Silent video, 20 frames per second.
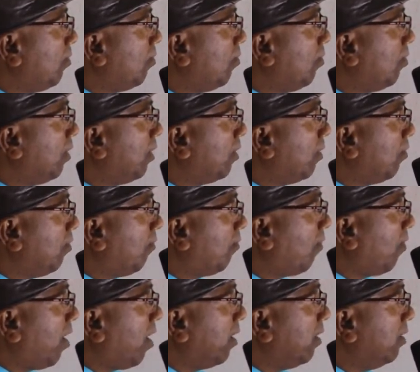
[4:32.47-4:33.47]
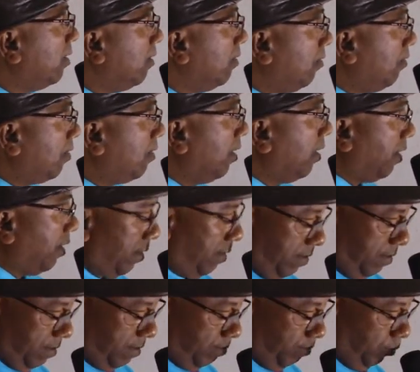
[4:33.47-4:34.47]
করব না দেখো ফ্লাই ওকে
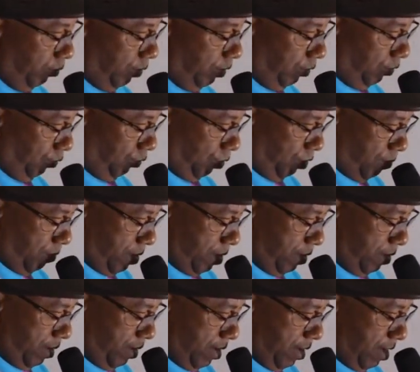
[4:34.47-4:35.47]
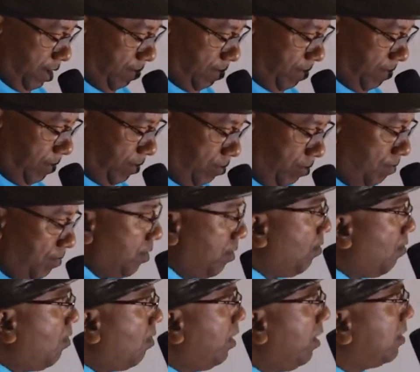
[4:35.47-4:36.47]
বুঝেছো সবাই এভাবে তোমরা
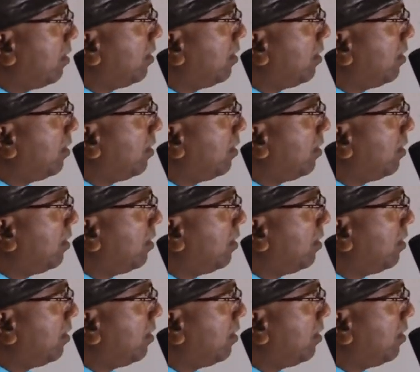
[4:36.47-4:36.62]
অনেক